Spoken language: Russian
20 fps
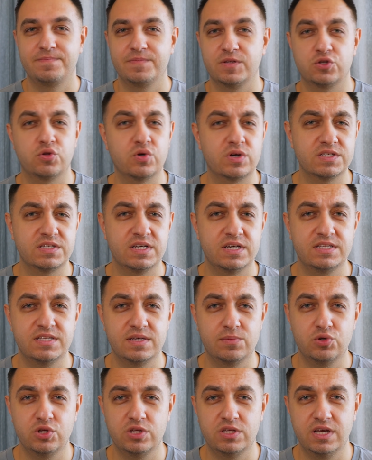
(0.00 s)
Что
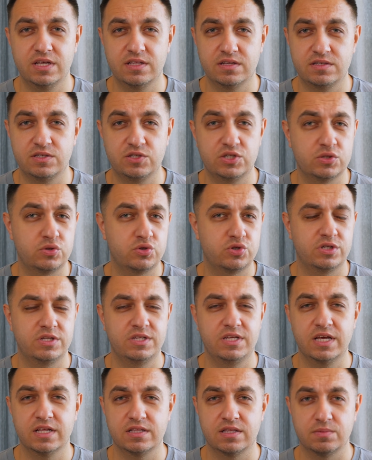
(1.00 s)
касается иммунитета, сейчас уже
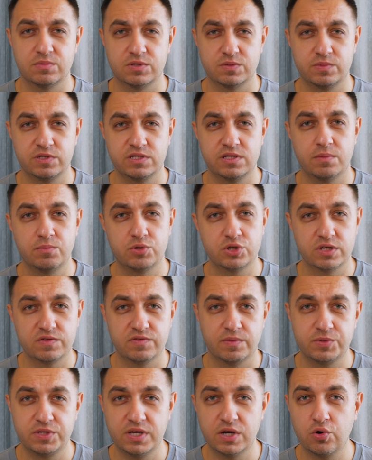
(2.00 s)
нет там смысла бежать
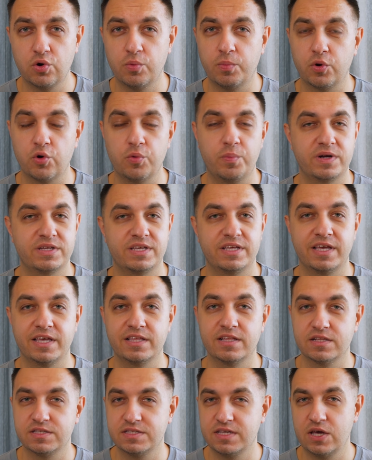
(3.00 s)
в аптеку, покупать
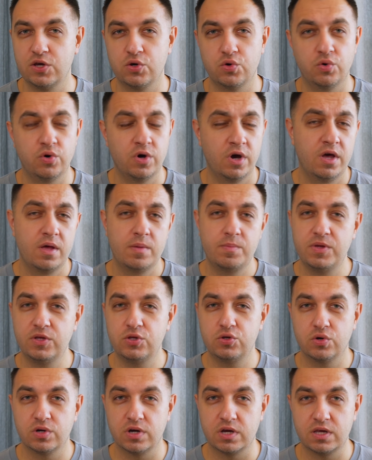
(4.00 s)
инхиноцею,
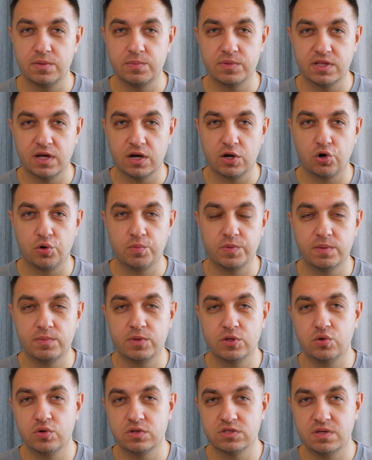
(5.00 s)
пить ее какими-то
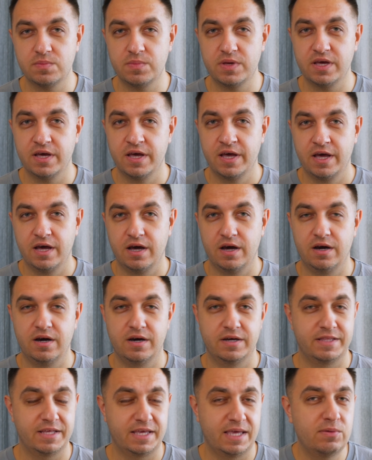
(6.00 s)
огромными дозами.
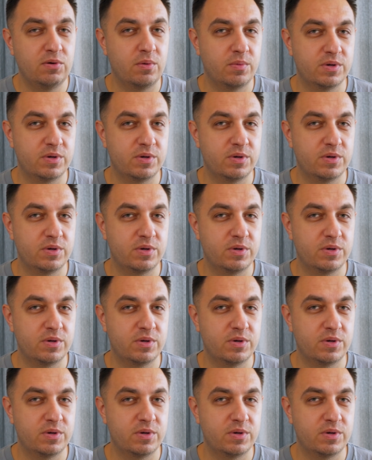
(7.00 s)
А, таким